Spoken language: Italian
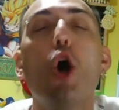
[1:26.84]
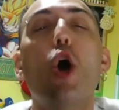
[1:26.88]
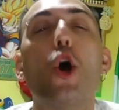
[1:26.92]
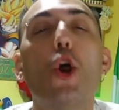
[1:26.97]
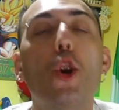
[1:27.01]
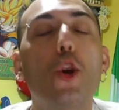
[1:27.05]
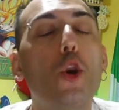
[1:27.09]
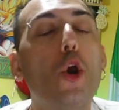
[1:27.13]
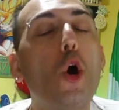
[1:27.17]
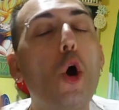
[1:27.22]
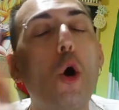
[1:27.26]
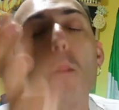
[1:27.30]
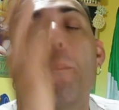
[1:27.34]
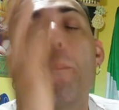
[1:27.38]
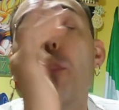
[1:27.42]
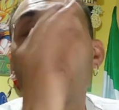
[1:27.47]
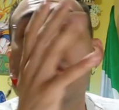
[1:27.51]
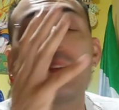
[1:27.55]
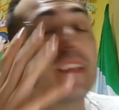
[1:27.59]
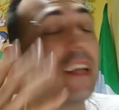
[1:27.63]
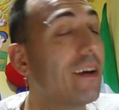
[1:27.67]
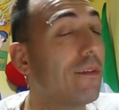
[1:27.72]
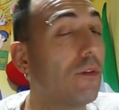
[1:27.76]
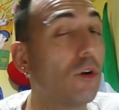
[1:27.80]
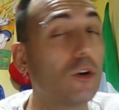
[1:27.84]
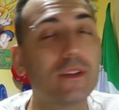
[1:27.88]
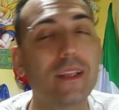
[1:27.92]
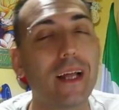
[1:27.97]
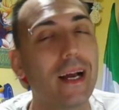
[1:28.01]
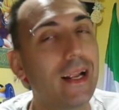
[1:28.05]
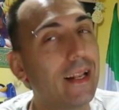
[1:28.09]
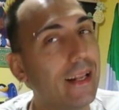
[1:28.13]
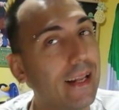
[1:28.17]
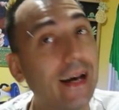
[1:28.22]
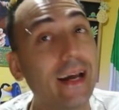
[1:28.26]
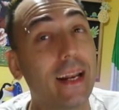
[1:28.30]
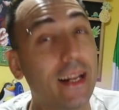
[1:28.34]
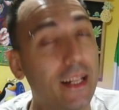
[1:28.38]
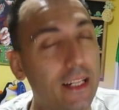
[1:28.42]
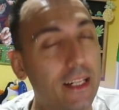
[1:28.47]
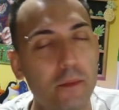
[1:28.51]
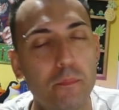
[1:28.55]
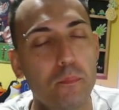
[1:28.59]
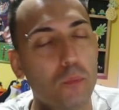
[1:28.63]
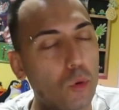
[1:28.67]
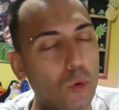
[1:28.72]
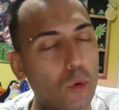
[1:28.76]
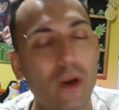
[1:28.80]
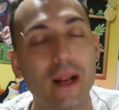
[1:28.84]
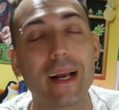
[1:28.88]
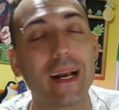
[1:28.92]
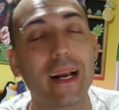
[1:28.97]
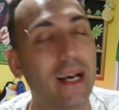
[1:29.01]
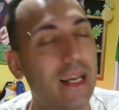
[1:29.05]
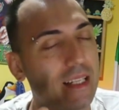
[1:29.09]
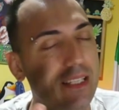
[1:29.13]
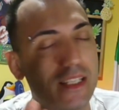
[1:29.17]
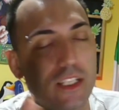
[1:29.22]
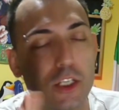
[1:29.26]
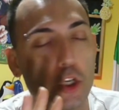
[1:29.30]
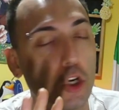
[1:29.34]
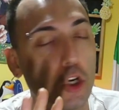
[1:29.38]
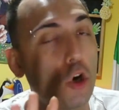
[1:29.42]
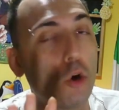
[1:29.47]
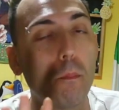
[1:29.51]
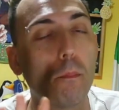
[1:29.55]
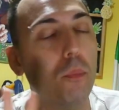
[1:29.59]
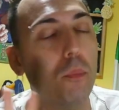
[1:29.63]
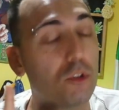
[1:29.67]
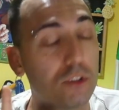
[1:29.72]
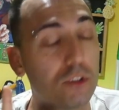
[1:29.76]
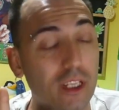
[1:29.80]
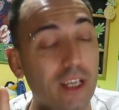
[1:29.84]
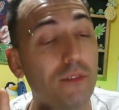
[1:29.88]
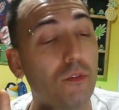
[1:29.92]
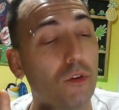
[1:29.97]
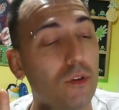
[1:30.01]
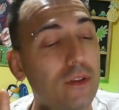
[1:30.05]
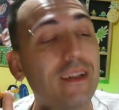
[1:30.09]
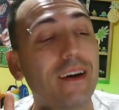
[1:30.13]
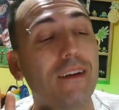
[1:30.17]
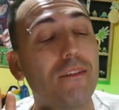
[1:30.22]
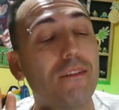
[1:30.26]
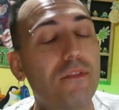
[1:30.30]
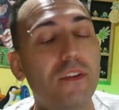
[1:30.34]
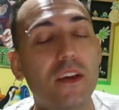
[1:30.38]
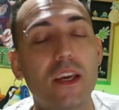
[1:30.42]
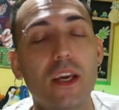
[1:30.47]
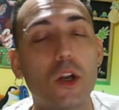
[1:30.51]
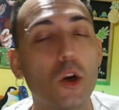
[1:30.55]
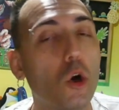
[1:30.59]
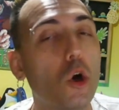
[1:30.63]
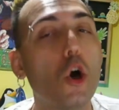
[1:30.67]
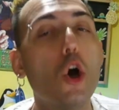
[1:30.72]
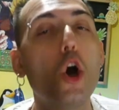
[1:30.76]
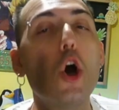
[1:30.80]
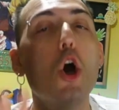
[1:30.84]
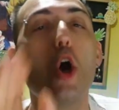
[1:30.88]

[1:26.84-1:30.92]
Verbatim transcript: non potevo tagliare di più, ragazzi, non potevo davvero.